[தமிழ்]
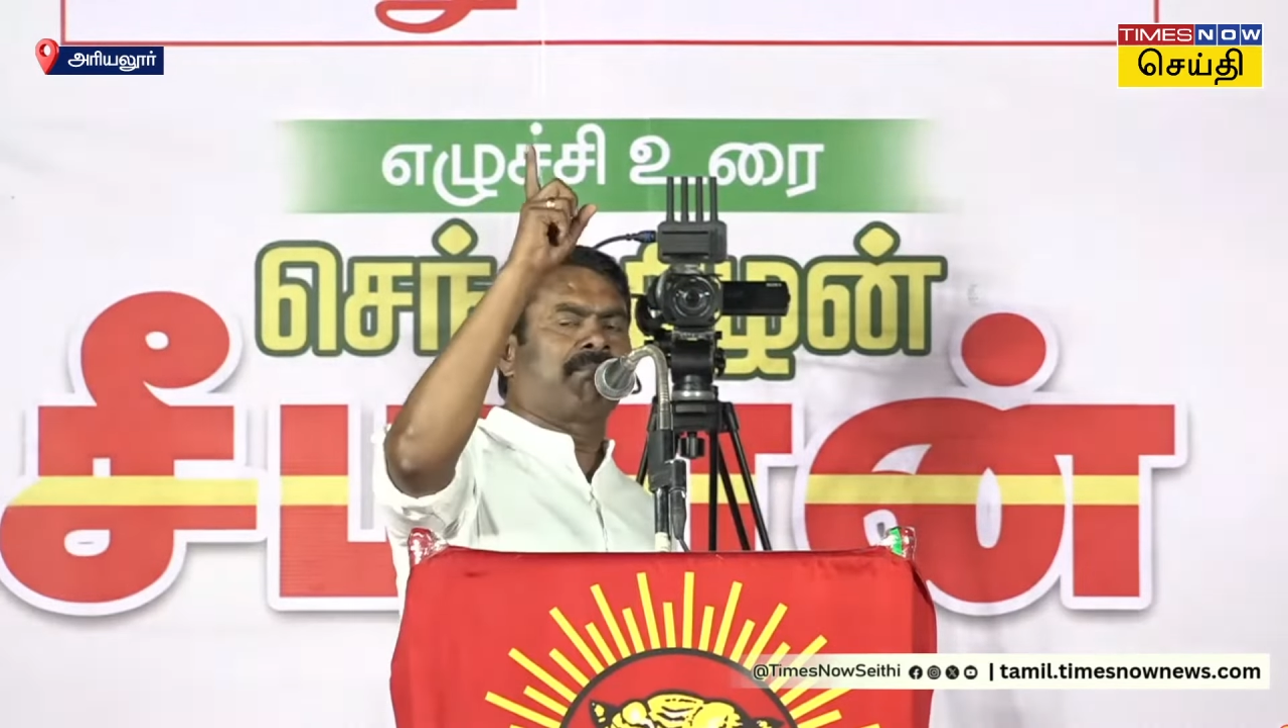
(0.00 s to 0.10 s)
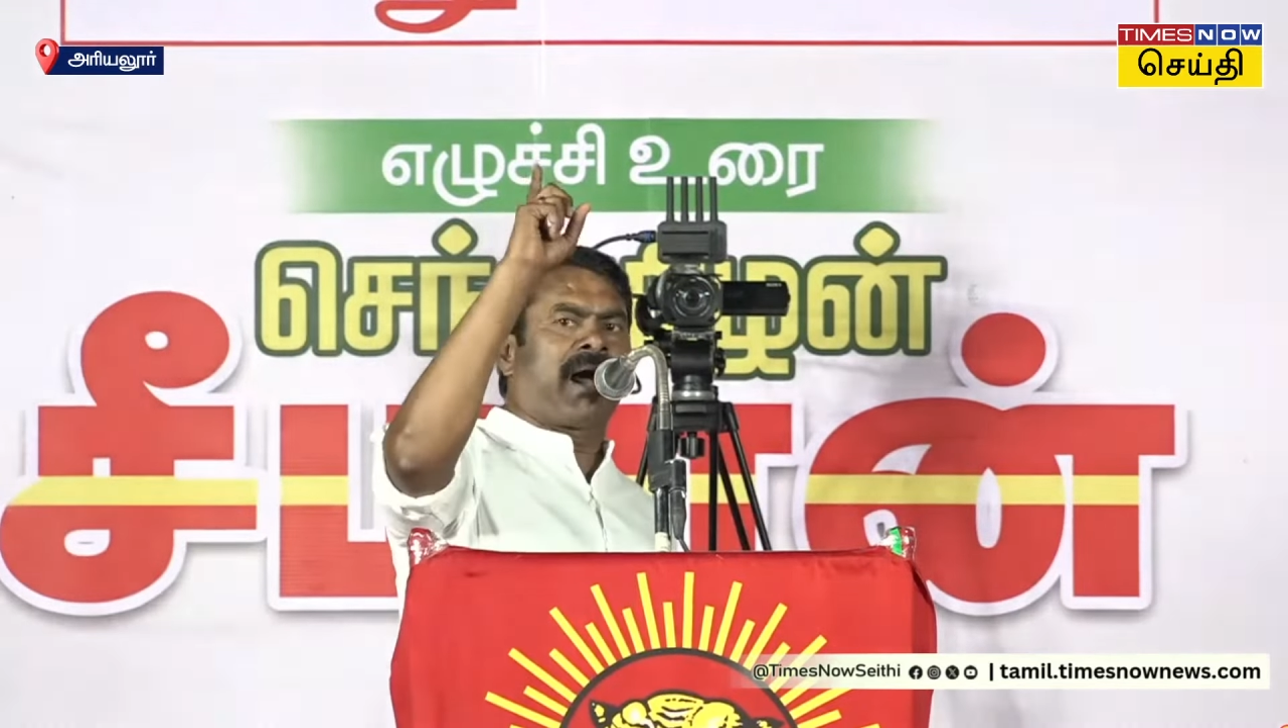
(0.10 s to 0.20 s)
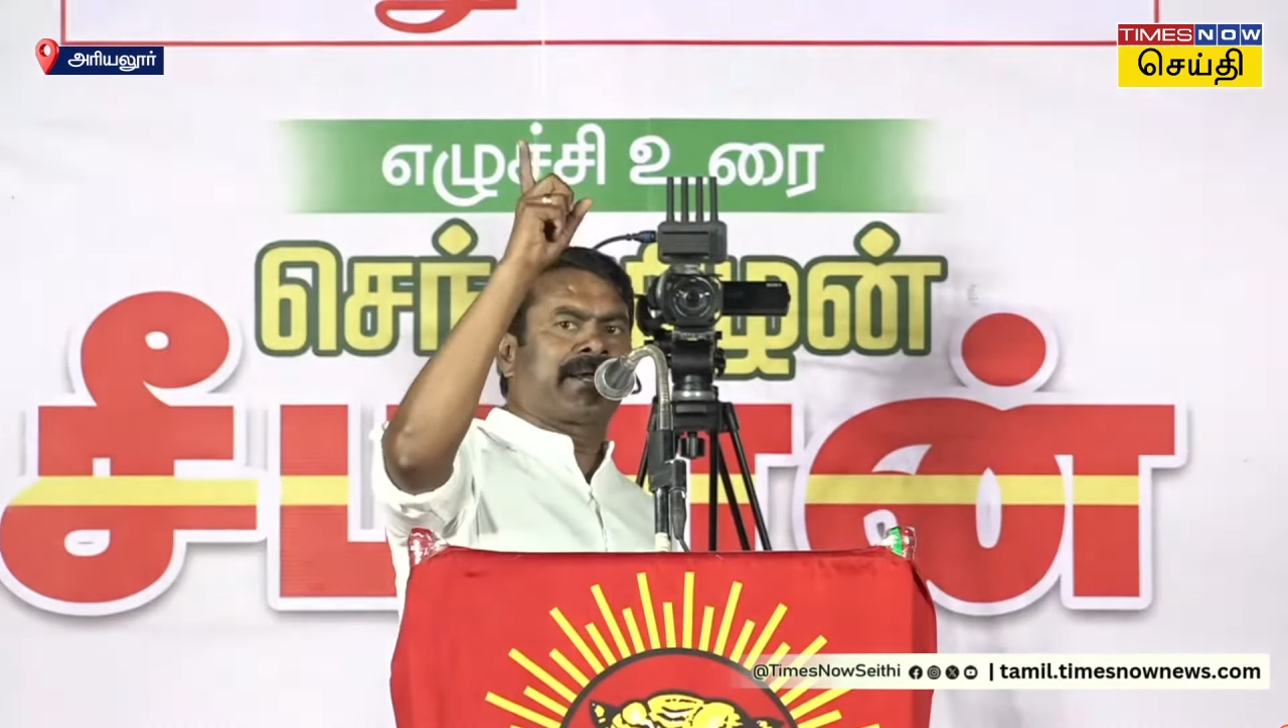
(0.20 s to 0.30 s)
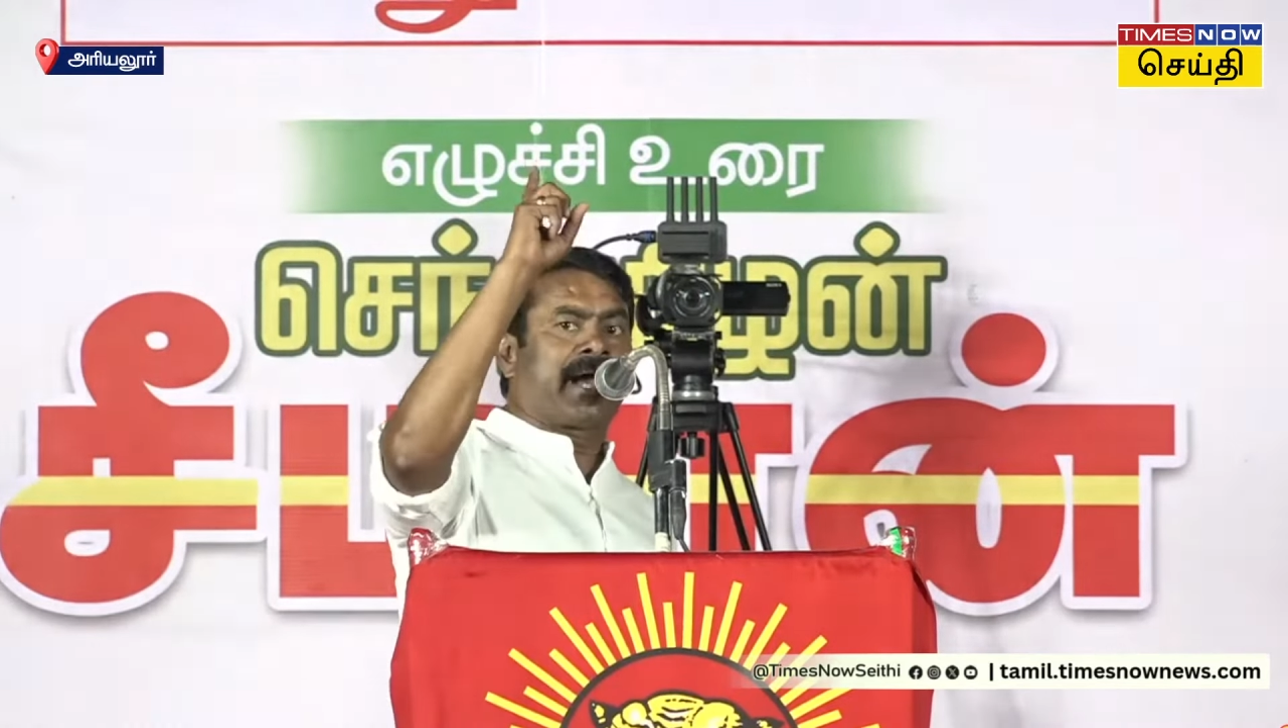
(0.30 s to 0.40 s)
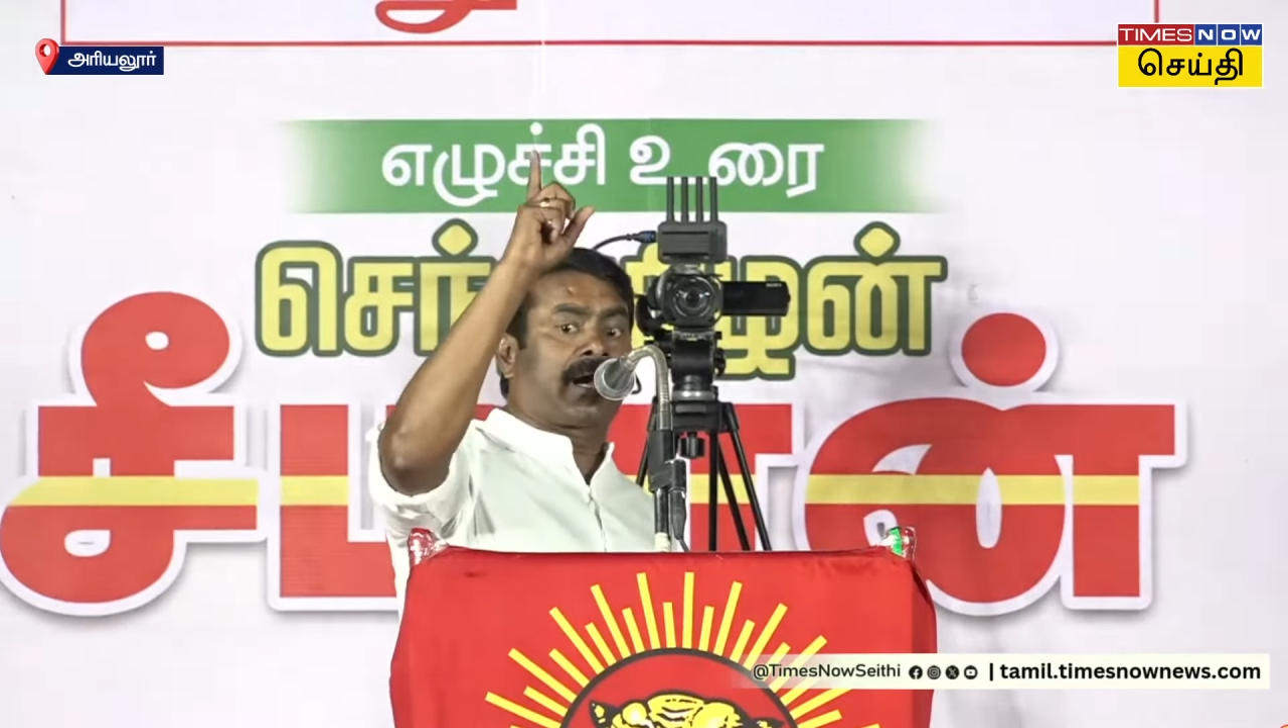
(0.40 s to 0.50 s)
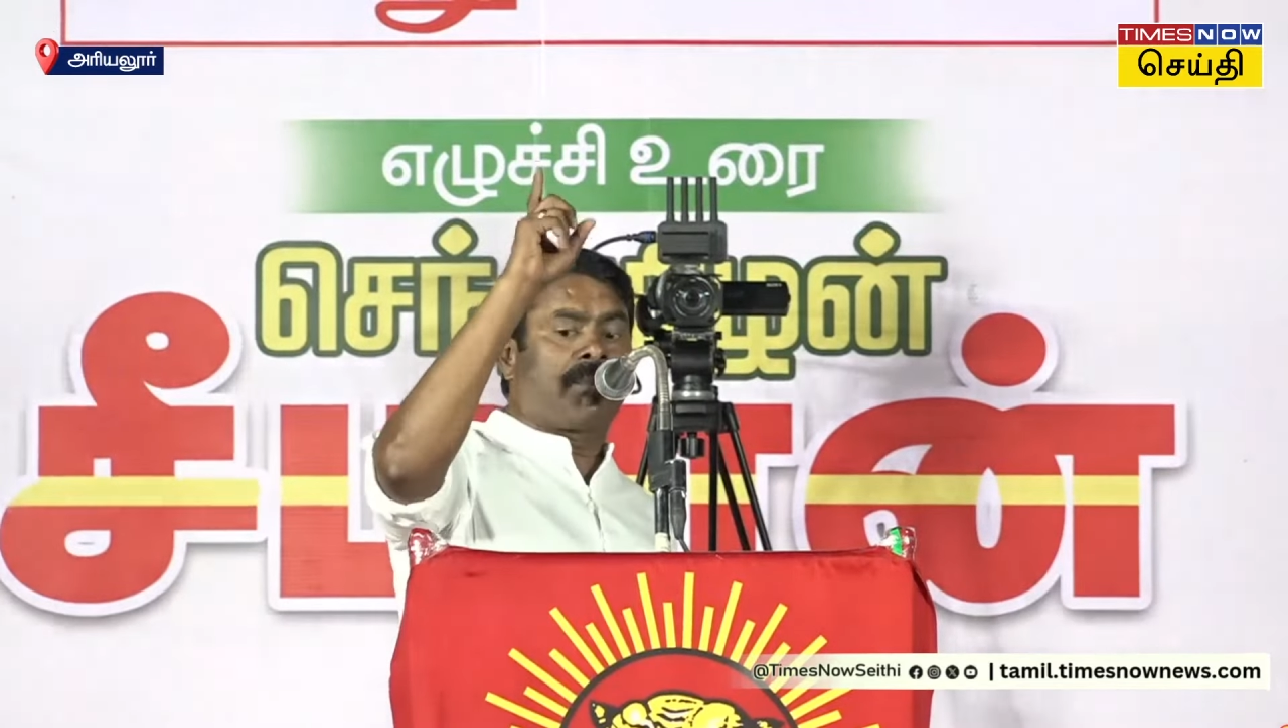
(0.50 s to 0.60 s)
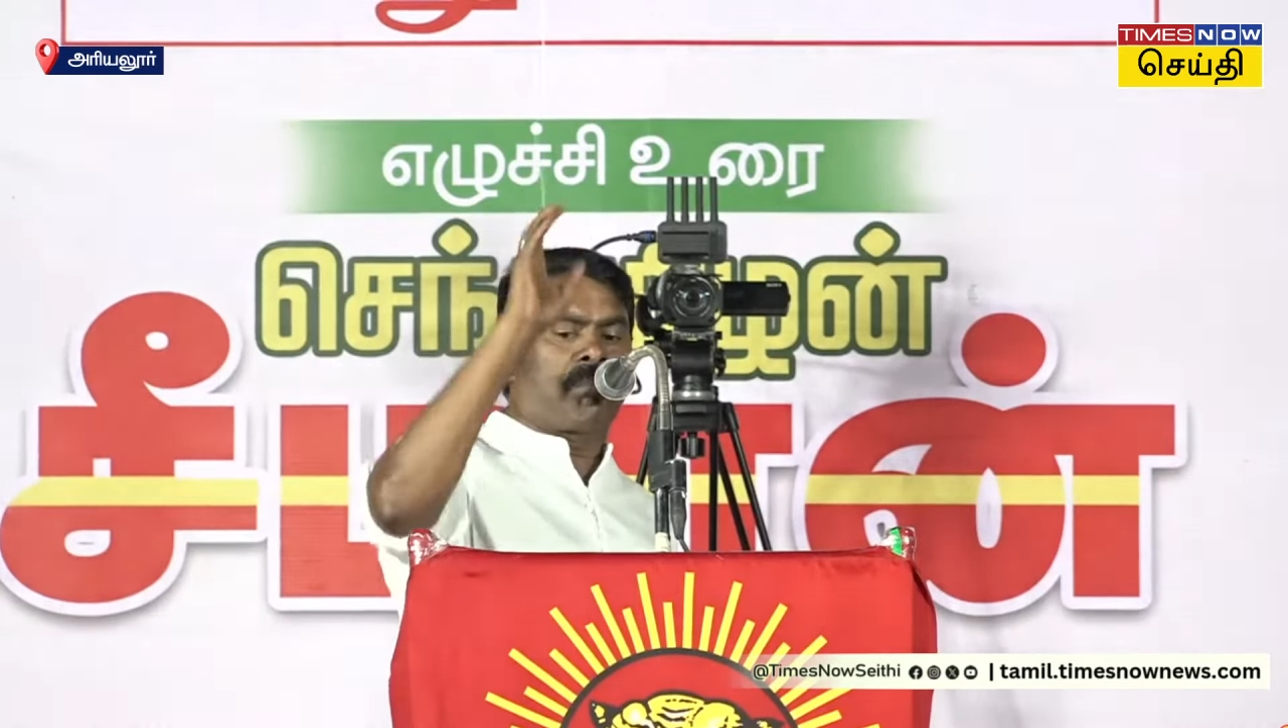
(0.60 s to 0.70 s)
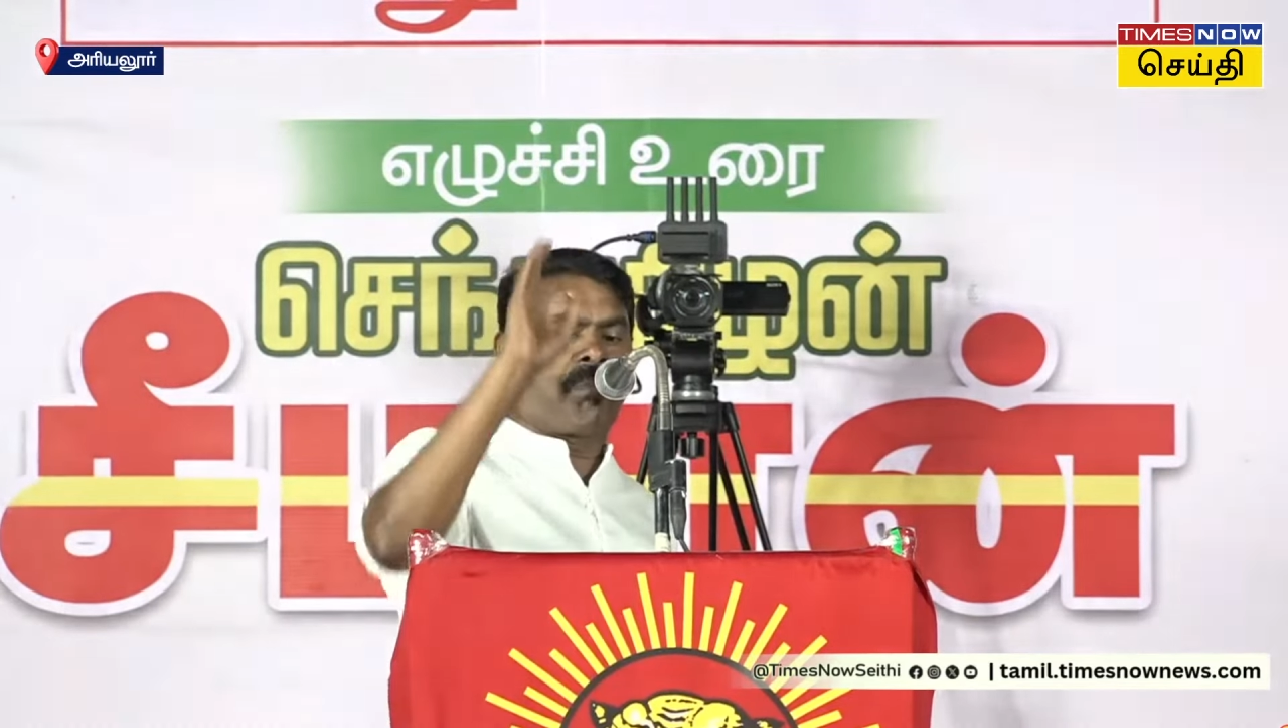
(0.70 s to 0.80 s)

அம்பானியாக